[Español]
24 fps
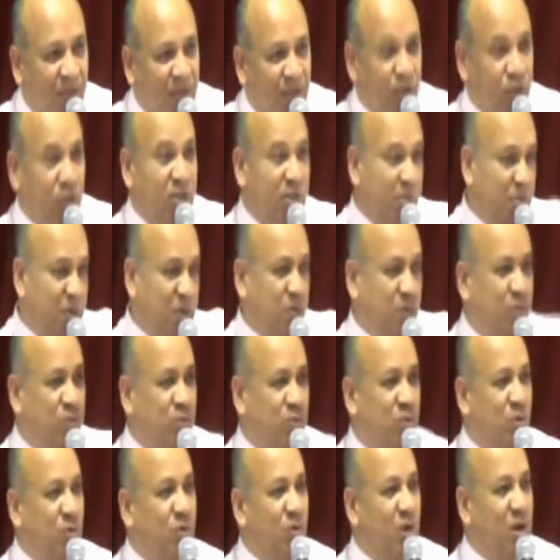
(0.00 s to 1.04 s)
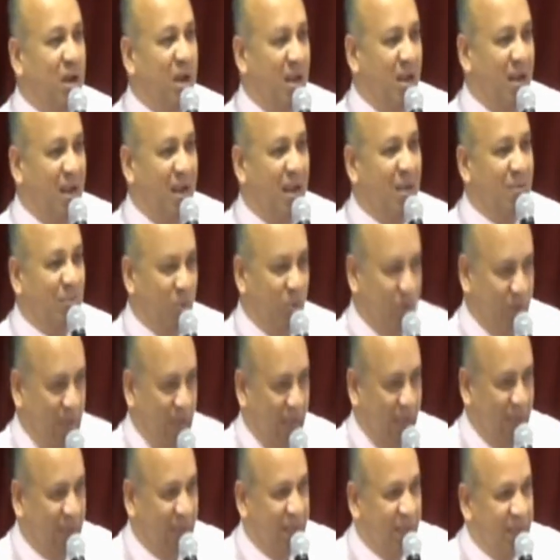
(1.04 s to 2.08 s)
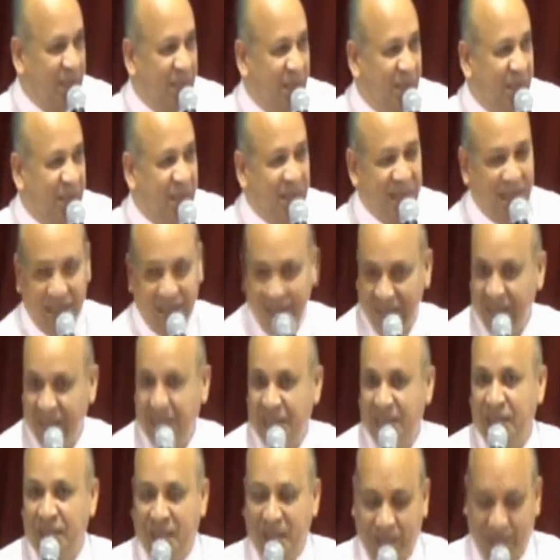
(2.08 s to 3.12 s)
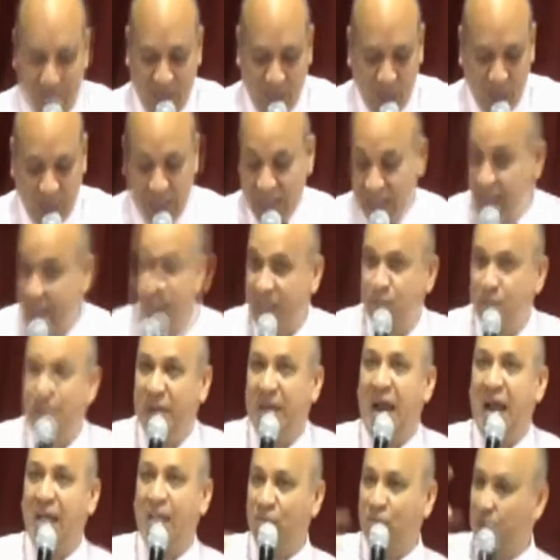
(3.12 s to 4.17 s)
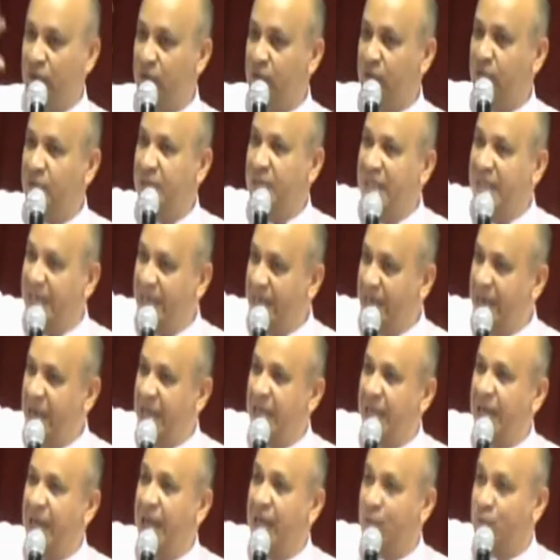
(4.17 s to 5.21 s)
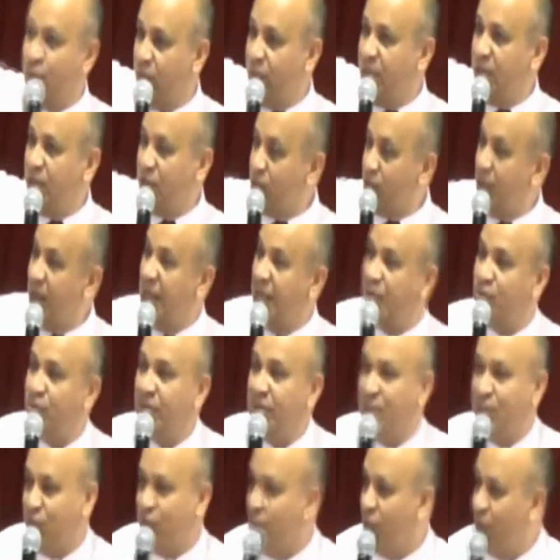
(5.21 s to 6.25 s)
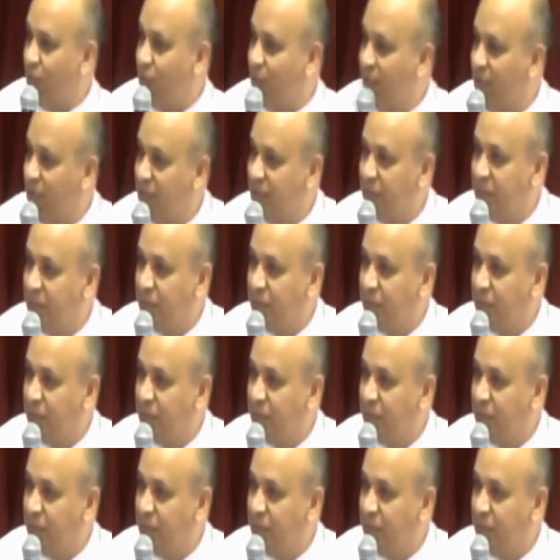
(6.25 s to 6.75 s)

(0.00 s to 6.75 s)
Yo le pregunto a, usted, ¿usted está esperando ir a, su tesoro